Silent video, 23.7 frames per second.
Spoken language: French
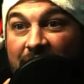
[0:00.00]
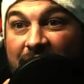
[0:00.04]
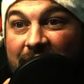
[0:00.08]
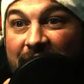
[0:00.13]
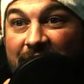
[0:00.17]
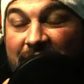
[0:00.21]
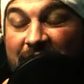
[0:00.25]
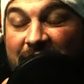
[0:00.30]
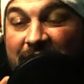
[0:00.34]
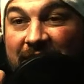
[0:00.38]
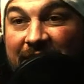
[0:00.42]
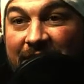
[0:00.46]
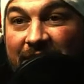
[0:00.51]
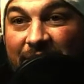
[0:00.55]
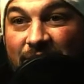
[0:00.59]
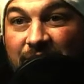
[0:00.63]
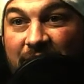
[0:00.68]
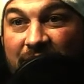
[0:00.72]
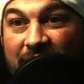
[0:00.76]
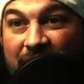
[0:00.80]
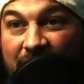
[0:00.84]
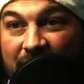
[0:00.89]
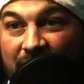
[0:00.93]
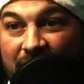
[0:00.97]
d'intéressant
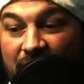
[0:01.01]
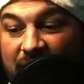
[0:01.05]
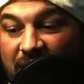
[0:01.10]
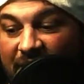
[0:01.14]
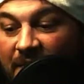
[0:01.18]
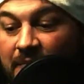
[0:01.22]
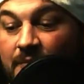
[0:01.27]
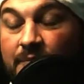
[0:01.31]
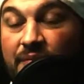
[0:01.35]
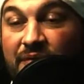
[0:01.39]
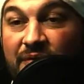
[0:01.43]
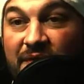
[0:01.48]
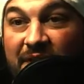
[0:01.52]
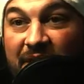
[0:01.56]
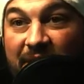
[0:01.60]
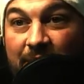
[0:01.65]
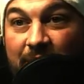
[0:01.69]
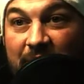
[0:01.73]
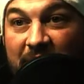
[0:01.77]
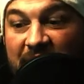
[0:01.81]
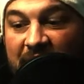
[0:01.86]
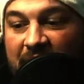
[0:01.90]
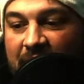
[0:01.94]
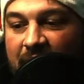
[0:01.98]
à dire sur cette putain de
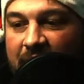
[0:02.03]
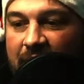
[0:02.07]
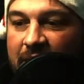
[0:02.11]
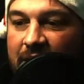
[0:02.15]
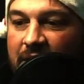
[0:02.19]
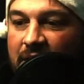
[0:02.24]
bière